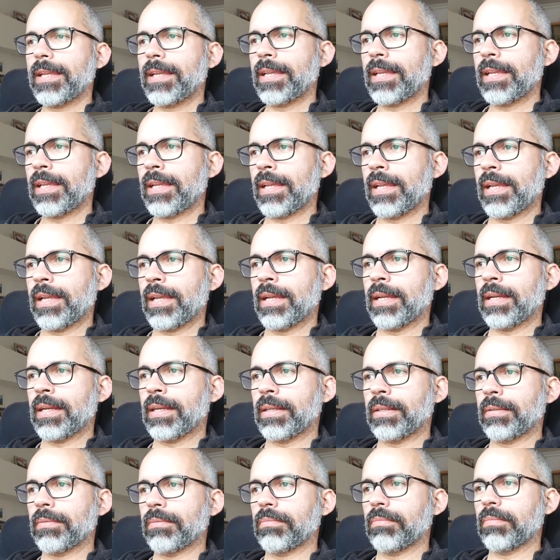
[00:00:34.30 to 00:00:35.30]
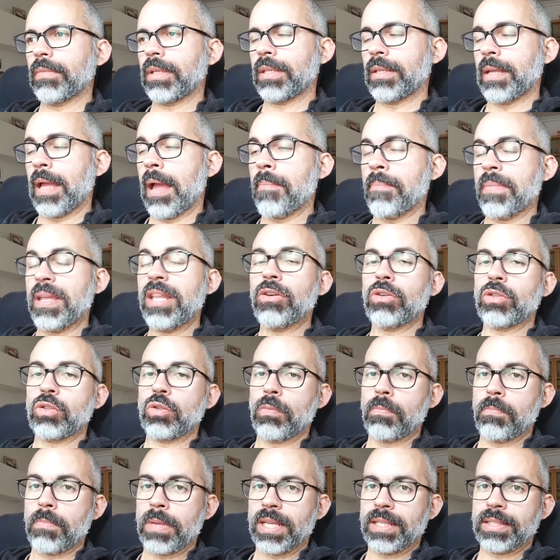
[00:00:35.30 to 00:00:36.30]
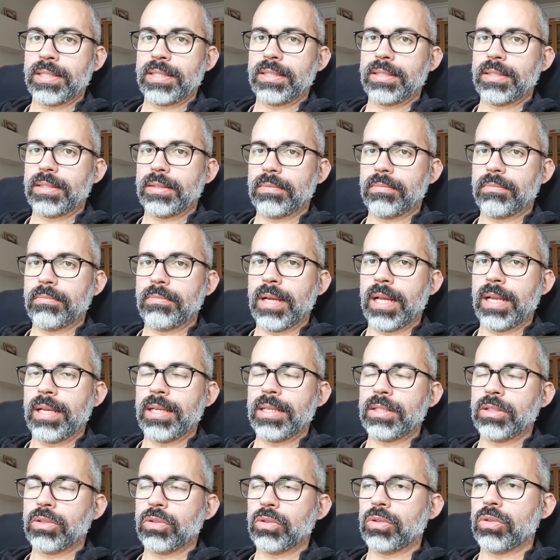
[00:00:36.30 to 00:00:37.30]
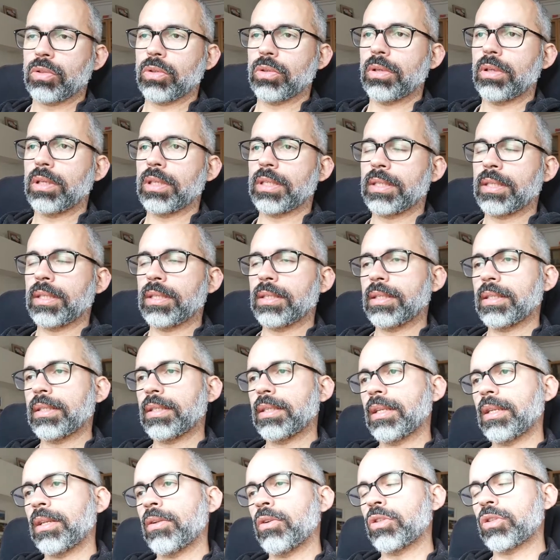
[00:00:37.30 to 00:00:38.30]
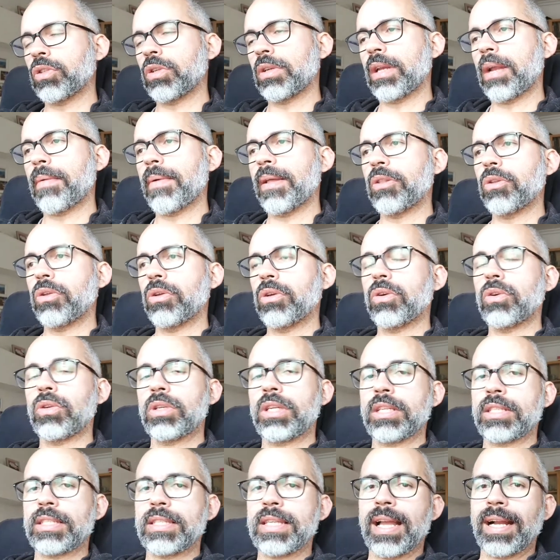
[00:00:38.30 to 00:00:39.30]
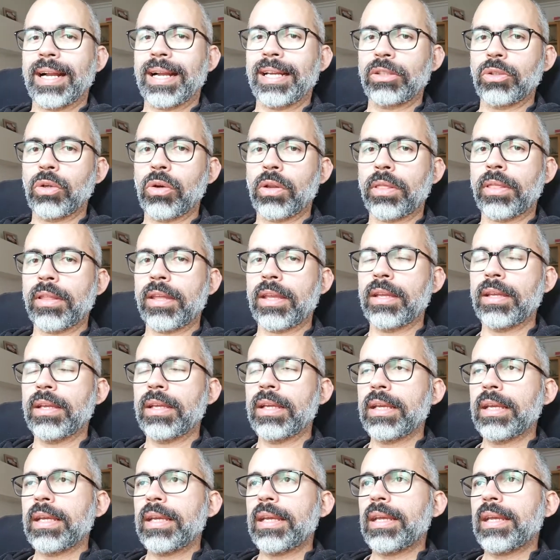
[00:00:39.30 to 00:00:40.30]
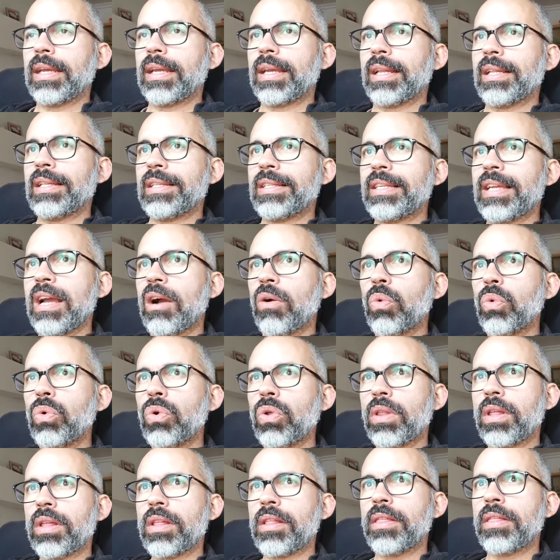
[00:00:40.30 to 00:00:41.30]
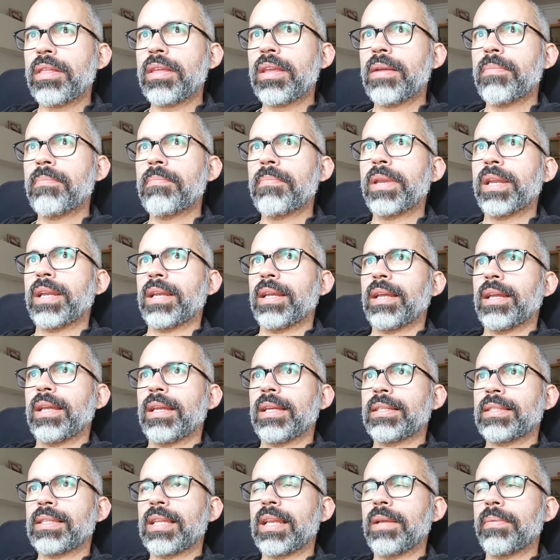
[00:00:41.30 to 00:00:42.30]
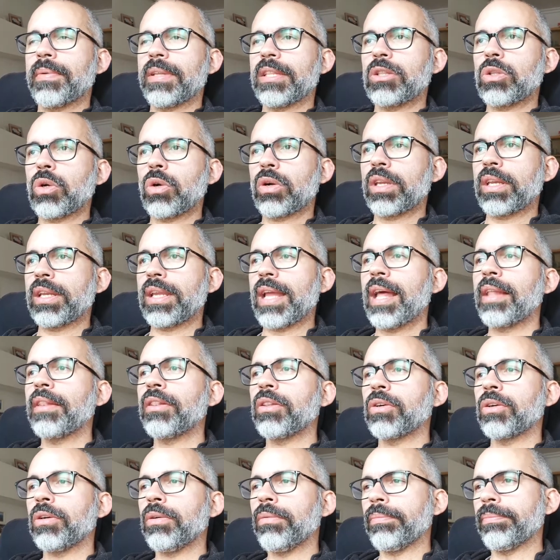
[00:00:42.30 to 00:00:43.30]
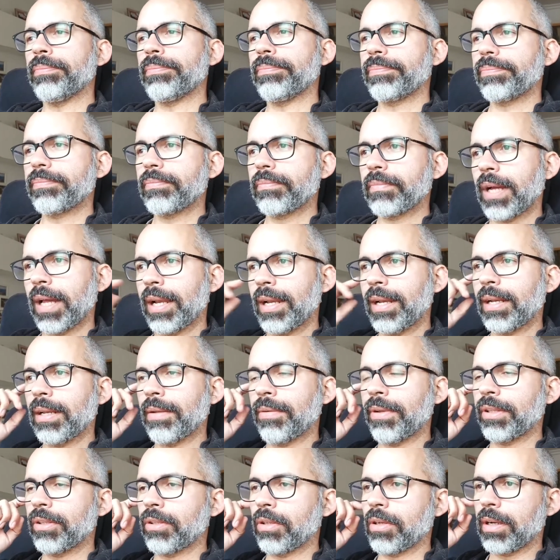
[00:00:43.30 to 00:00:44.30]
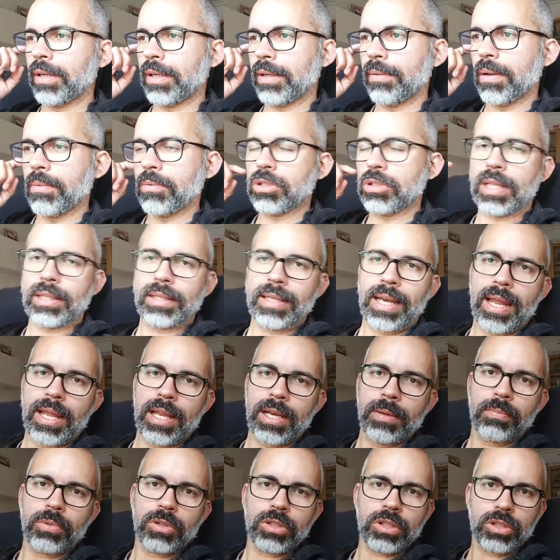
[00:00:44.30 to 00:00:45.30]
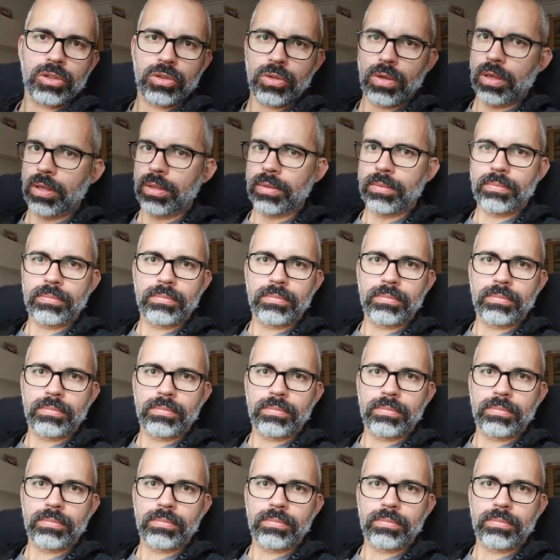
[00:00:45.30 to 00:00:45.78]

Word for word: Eh, a menos de un mes. Esto estoy, lo estoy grabando, hoy es día 14. El día 1 de diciembre es el evento Criando, ¿vale? El evento en el que vamos a traer, pues eso,